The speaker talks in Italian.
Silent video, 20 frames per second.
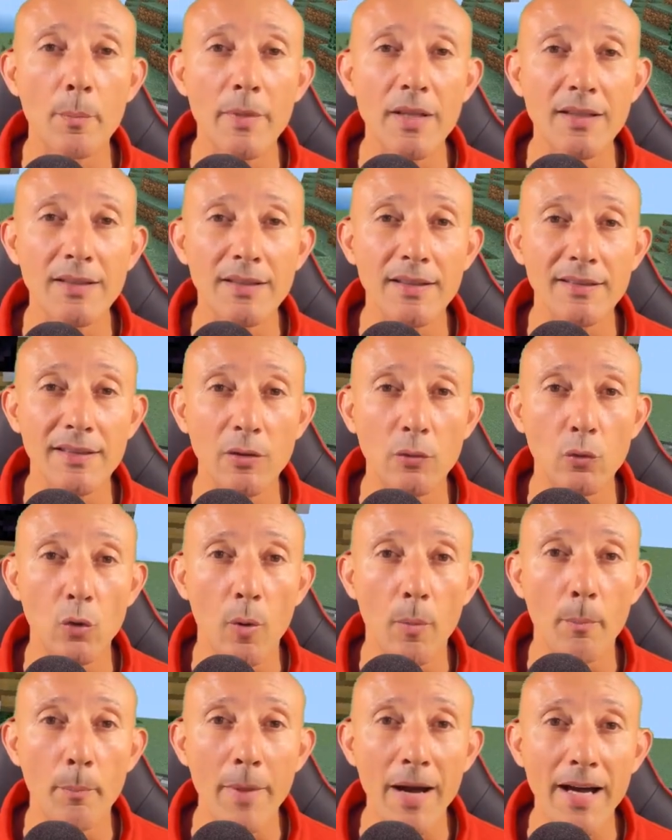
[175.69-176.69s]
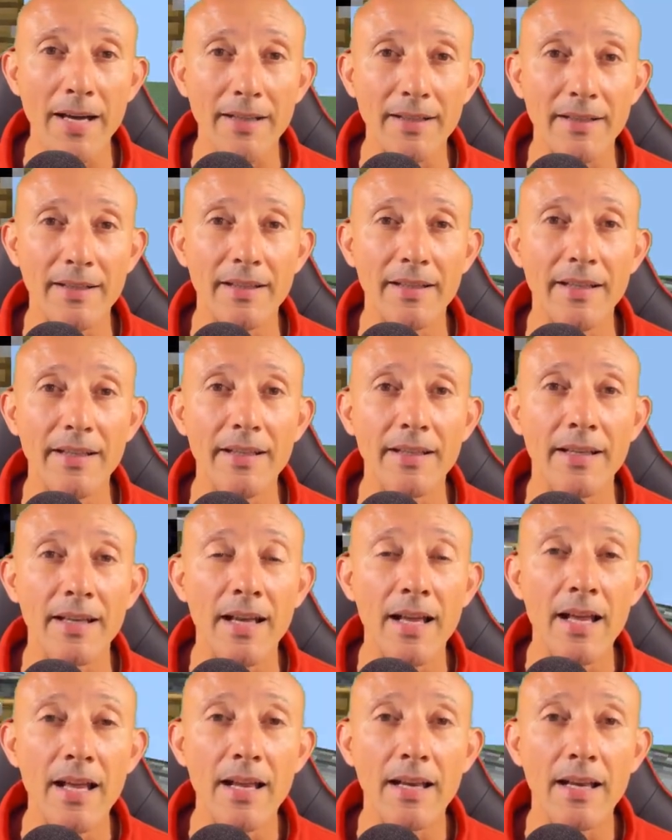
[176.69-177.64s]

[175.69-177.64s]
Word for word: mentre saluto Mark e